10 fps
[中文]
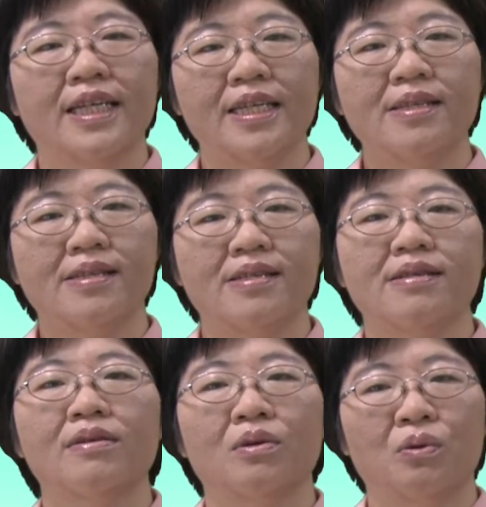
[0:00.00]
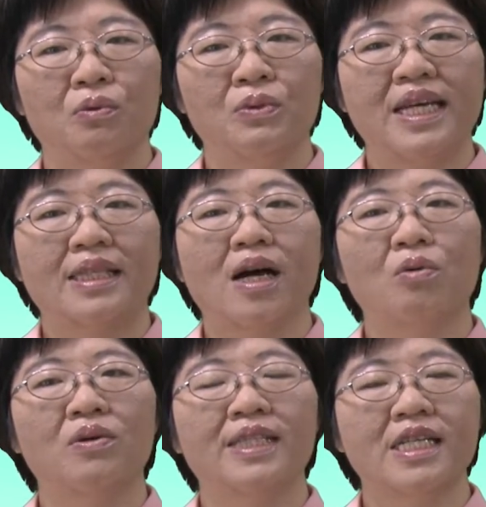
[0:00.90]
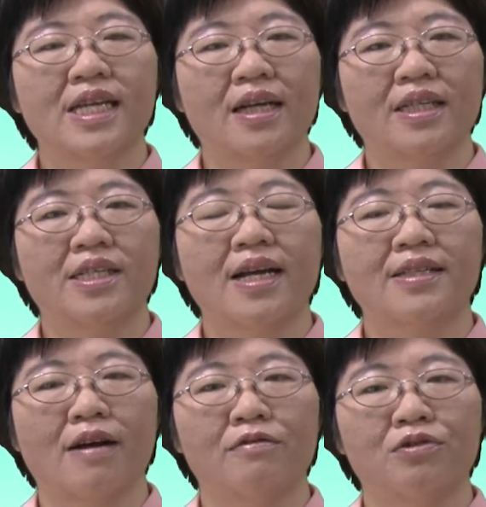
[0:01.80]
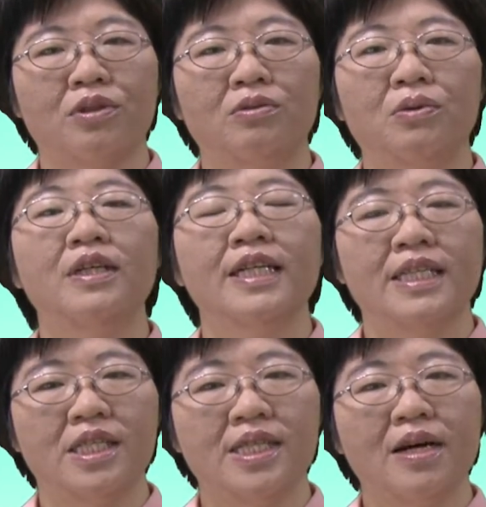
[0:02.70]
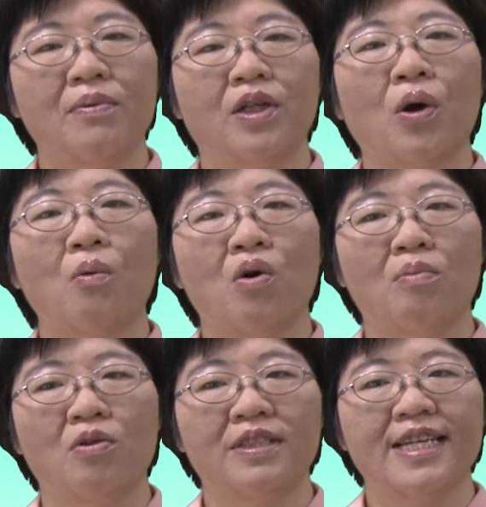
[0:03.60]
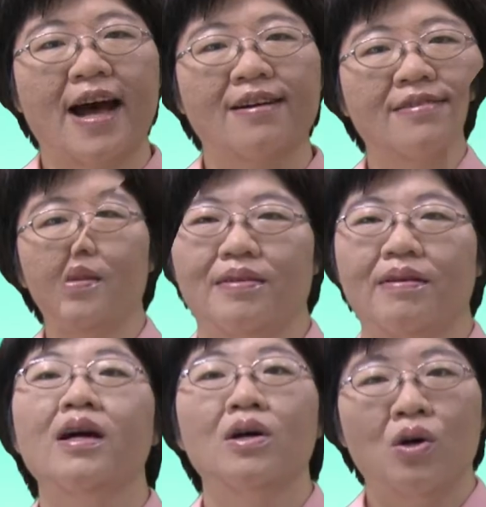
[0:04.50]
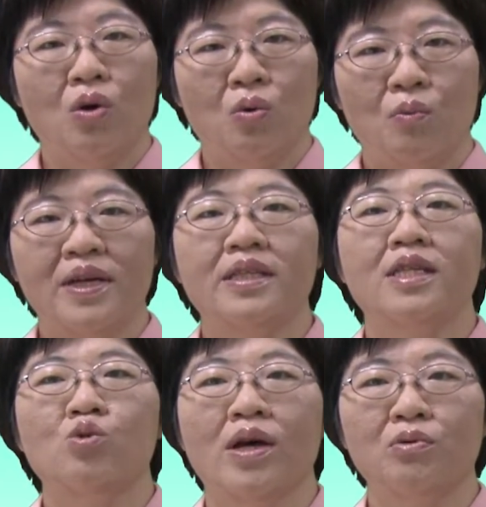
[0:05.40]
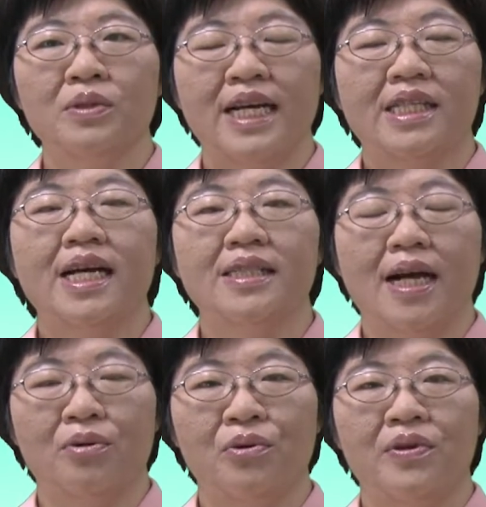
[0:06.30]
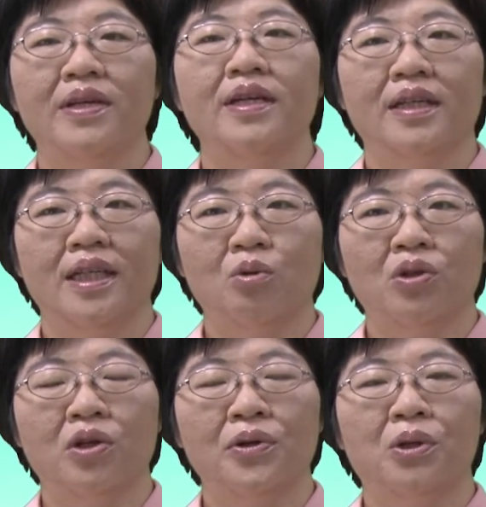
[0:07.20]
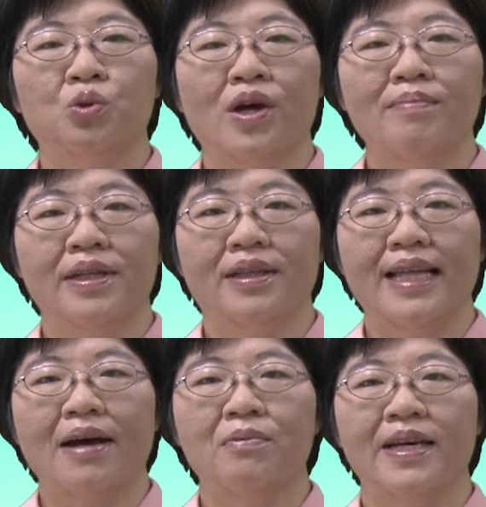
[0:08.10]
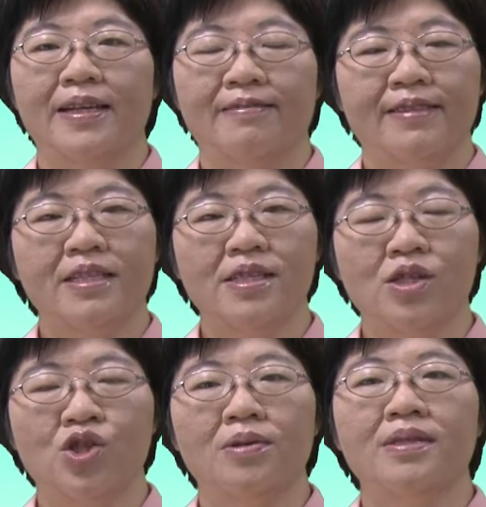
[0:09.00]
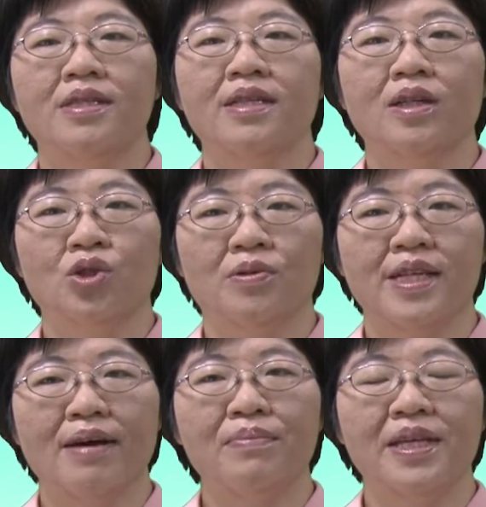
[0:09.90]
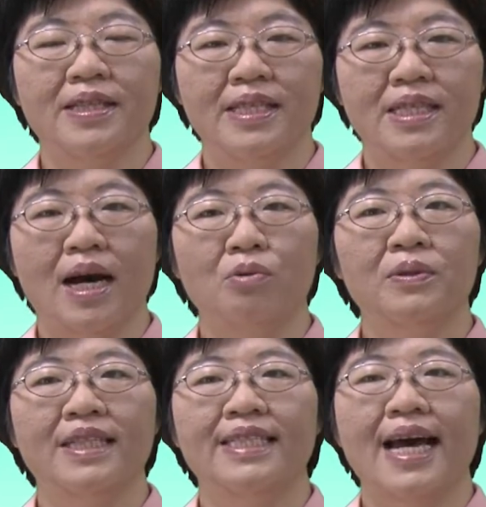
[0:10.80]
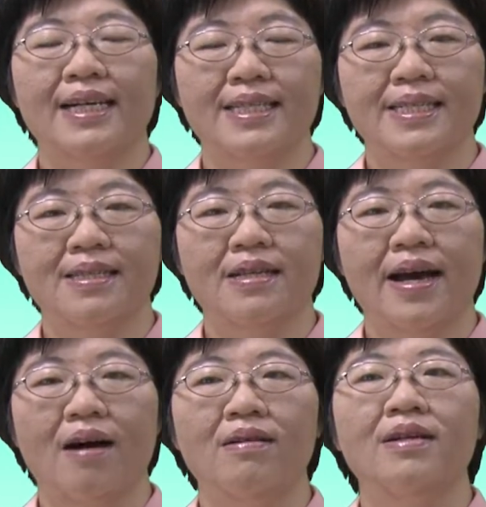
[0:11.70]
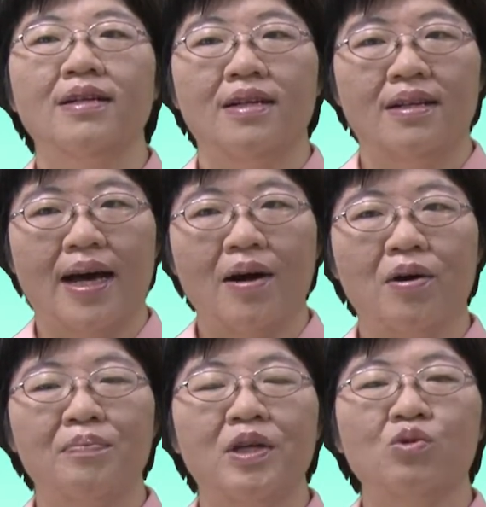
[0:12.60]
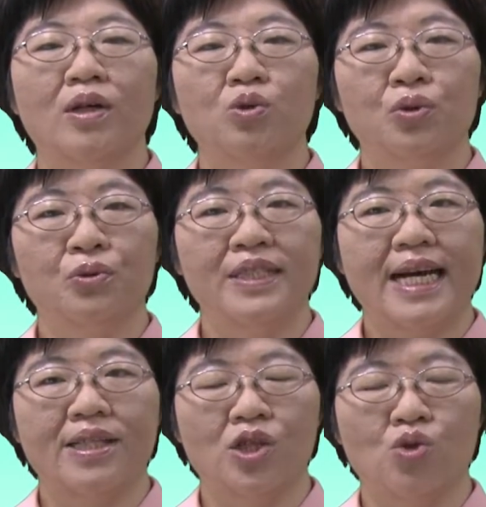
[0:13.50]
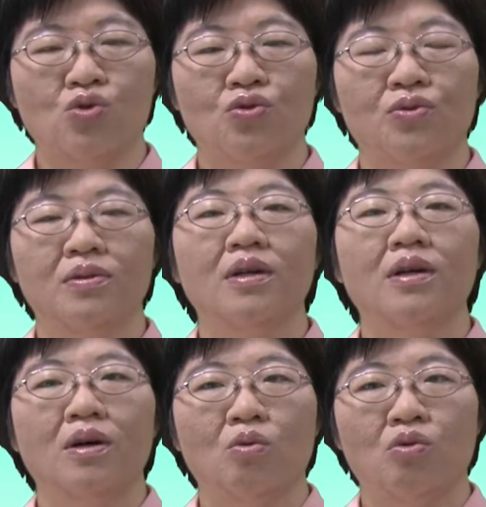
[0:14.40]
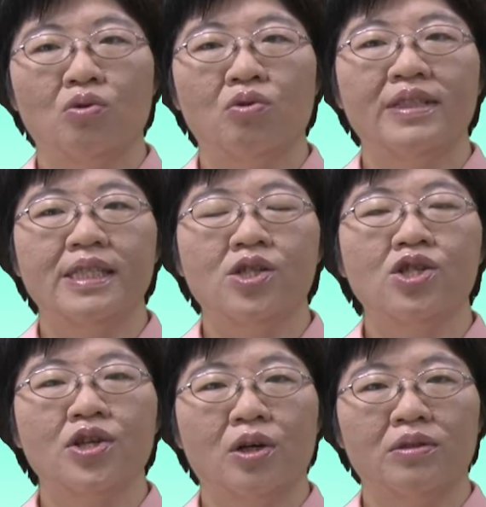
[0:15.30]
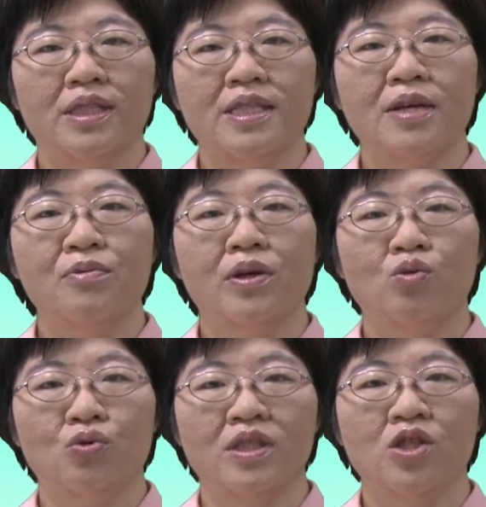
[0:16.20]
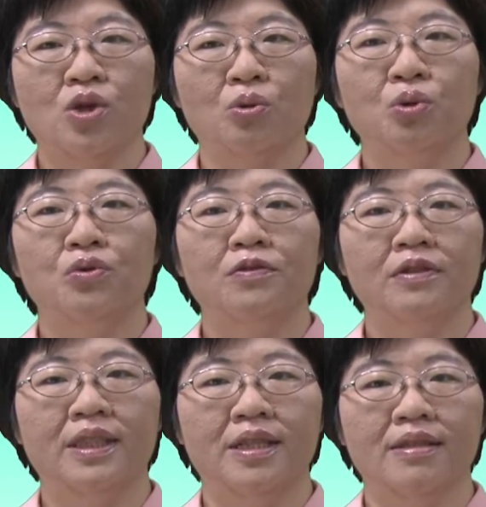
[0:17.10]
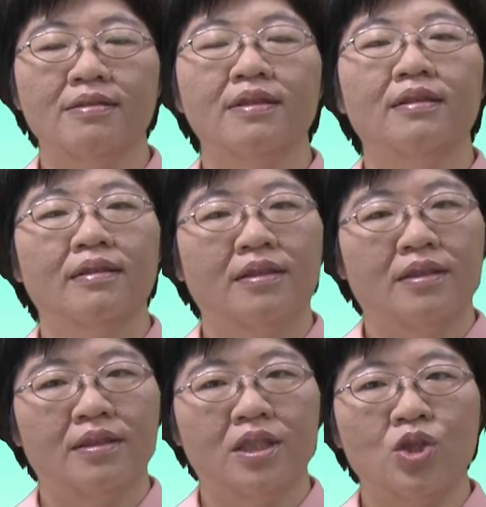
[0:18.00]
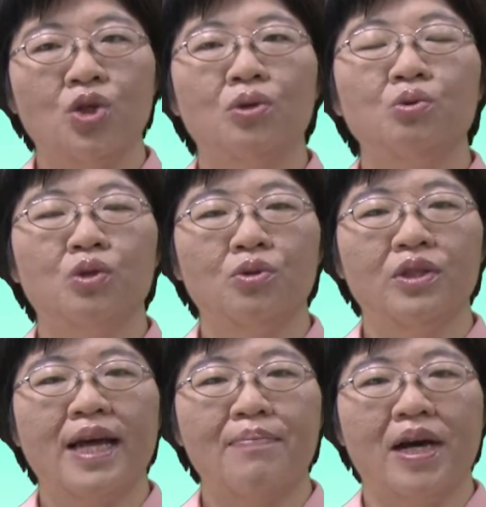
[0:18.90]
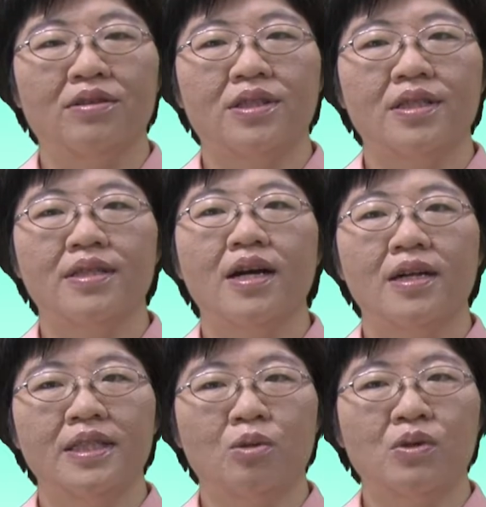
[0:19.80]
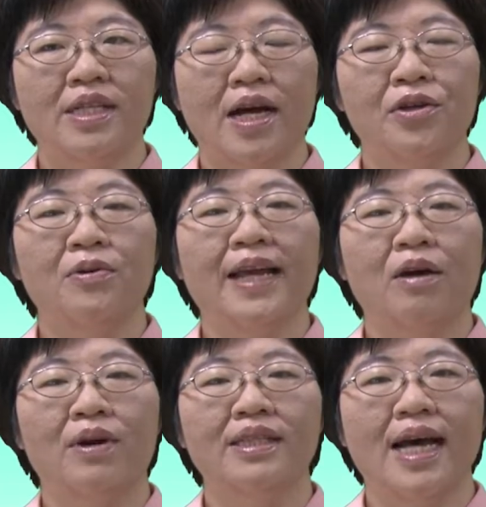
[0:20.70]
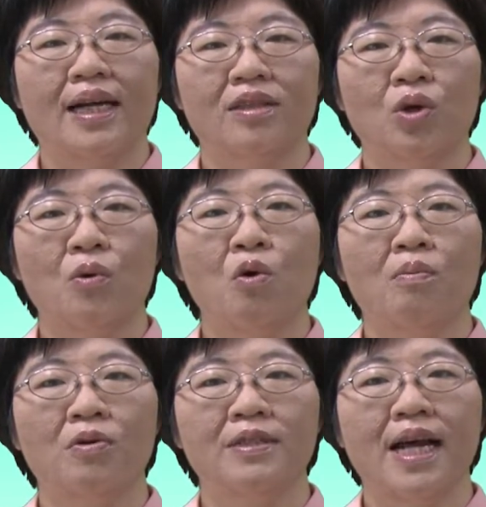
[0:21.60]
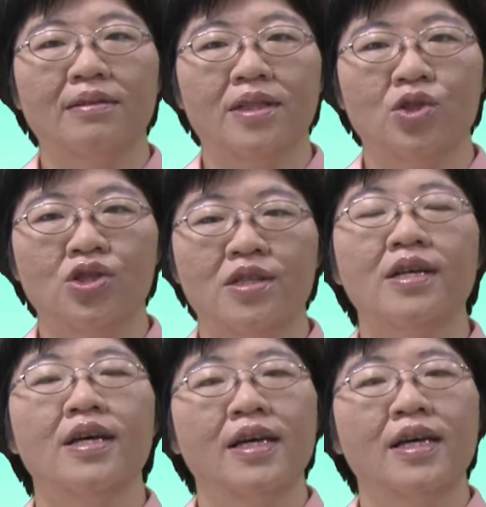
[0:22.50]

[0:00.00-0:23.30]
因此，物价超过正常的上涨幅度，即称为通货膨胀。为计算物价上涨率，各国都有专门的单位定期收集各种商品及劳务的价格资料。然后编撰出物价指数，我国即是由行政院主计总处负责。其中最具代表性，而且最常用来观察通货膨胀的是